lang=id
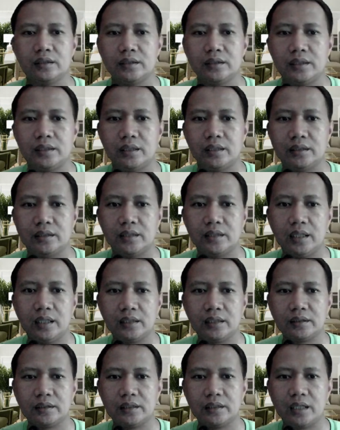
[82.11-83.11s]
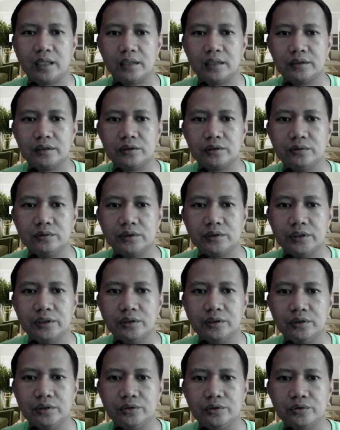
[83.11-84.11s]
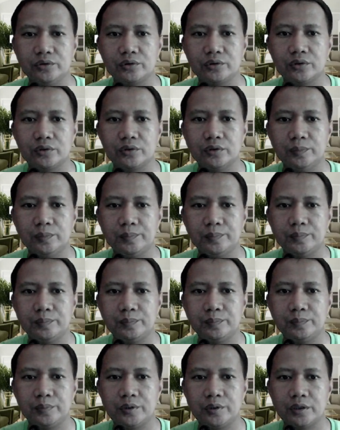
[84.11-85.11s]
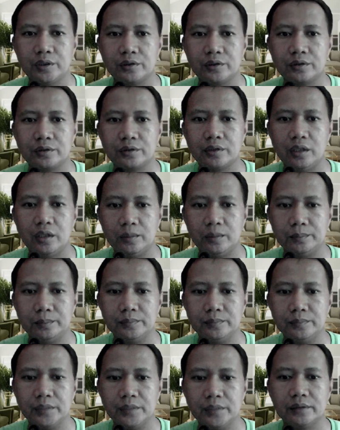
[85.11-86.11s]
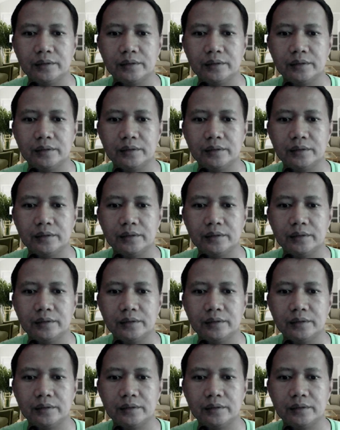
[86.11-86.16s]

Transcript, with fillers: kita ketikkan studio youtube.com ya.